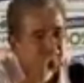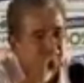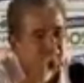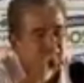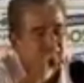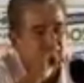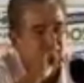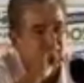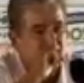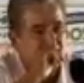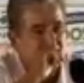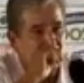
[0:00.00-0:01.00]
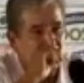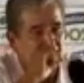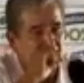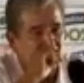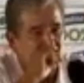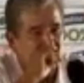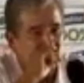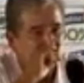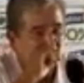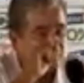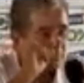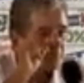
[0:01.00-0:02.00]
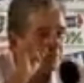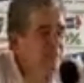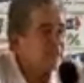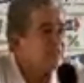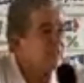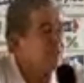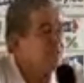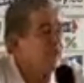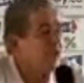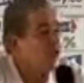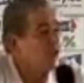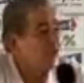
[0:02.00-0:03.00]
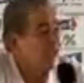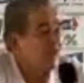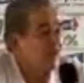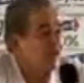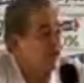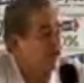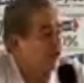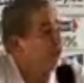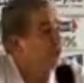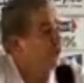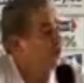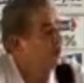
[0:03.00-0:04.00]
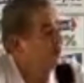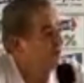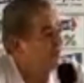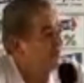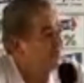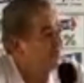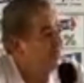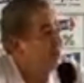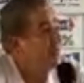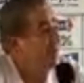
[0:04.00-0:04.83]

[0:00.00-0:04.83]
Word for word: Después de, de malo bien haber corrido y